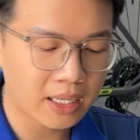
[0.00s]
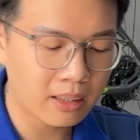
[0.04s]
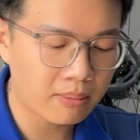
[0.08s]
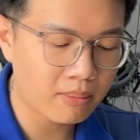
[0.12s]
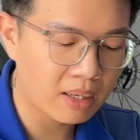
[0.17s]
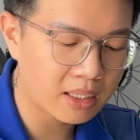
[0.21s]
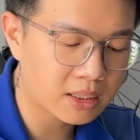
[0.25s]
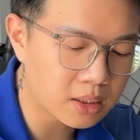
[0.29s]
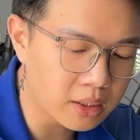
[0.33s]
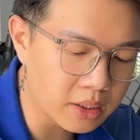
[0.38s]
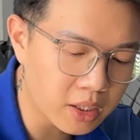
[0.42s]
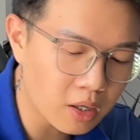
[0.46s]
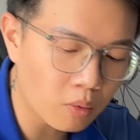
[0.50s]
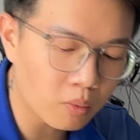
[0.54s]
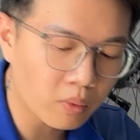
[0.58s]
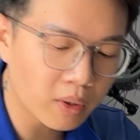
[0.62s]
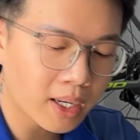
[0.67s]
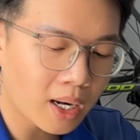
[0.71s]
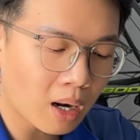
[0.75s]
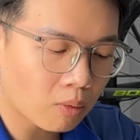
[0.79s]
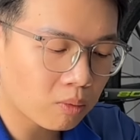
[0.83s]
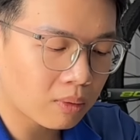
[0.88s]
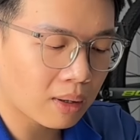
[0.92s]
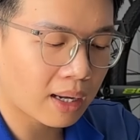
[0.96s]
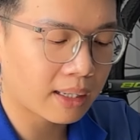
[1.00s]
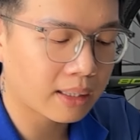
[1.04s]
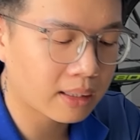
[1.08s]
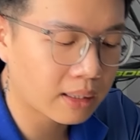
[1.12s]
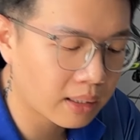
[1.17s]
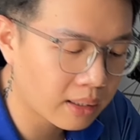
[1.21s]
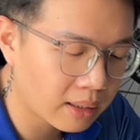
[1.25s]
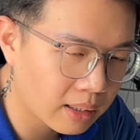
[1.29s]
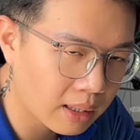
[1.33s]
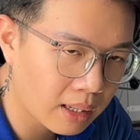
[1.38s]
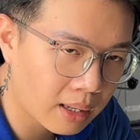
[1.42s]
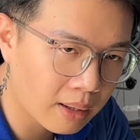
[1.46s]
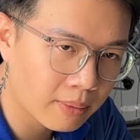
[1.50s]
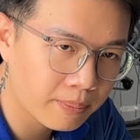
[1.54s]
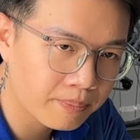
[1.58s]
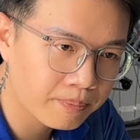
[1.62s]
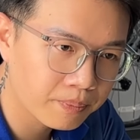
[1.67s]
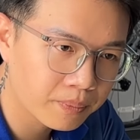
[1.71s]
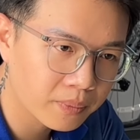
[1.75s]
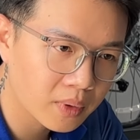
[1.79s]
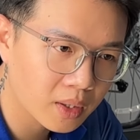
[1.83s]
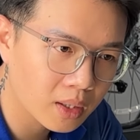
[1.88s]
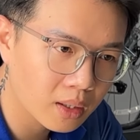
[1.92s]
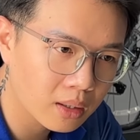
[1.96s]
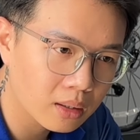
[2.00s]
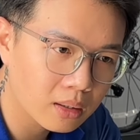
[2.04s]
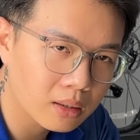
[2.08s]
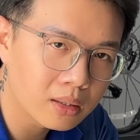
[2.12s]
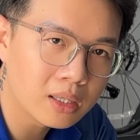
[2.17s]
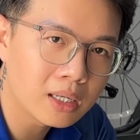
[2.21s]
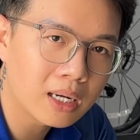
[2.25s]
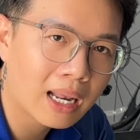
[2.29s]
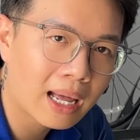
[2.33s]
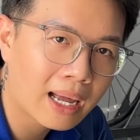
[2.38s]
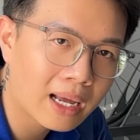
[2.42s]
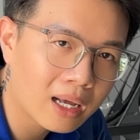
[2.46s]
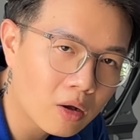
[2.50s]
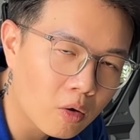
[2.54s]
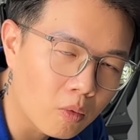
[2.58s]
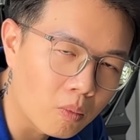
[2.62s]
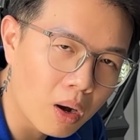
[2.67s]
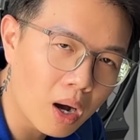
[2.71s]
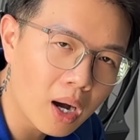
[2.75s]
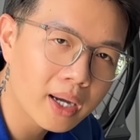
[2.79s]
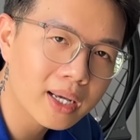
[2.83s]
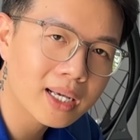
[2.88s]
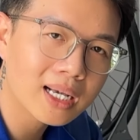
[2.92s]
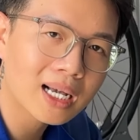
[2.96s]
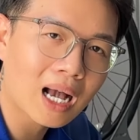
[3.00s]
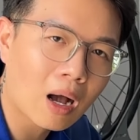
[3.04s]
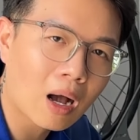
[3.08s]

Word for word: khi mà sử dụng cái đống này thì à, người lái cũng hơi